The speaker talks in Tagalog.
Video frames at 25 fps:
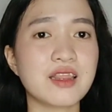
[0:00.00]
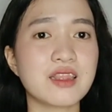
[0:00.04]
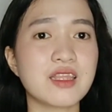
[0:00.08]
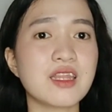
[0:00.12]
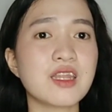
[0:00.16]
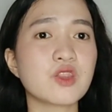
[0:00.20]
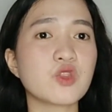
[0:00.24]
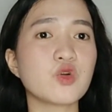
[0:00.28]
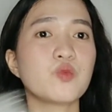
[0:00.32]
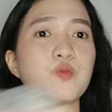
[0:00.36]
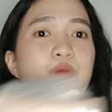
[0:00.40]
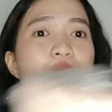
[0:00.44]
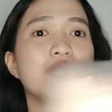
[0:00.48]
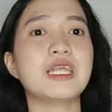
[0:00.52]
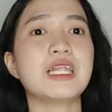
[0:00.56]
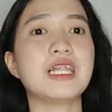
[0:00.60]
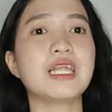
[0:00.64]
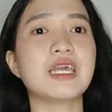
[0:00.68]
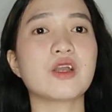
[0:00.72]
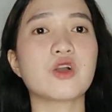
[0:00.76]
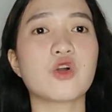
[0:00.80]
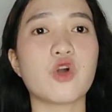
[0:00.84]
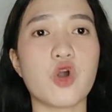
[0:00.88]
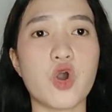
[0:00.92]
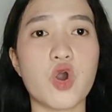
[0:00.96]
And then itong
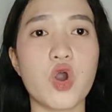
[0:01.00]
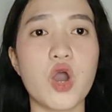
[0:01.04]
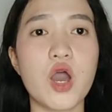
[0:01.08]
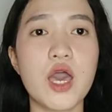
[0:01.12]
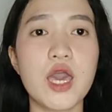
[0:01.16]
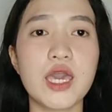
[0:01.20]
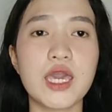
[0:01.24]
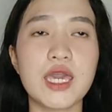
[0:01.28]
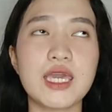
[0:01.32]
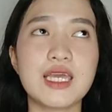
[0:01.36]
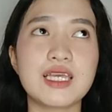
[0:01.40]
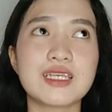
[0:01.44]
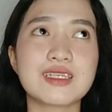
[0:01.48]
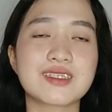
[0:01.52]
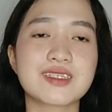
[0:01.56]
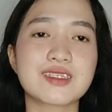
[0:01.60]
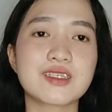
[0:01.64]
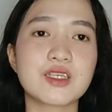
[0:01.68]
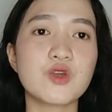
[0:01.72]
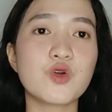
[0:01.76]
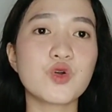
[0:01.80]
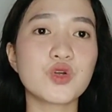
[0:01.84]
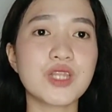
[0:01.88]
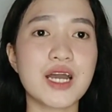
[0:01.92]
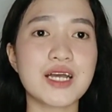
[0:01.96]
binili ko
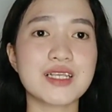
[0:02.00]
is yung